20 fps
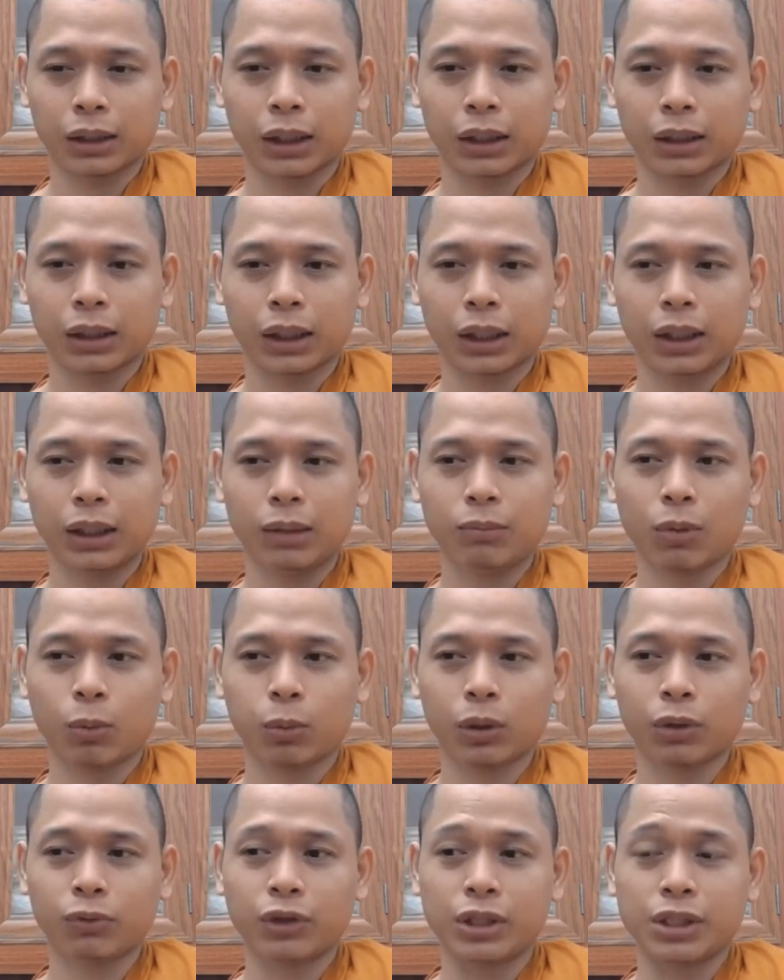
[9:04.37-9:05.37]
ngài thấy một
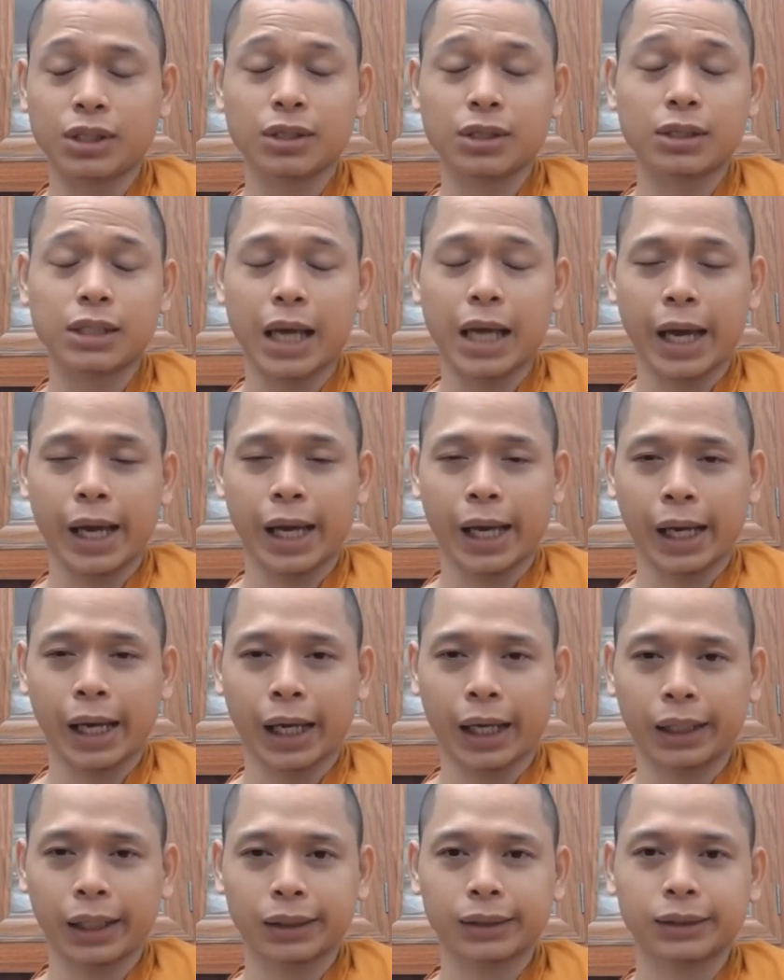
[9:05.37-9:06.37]
cái vị sư già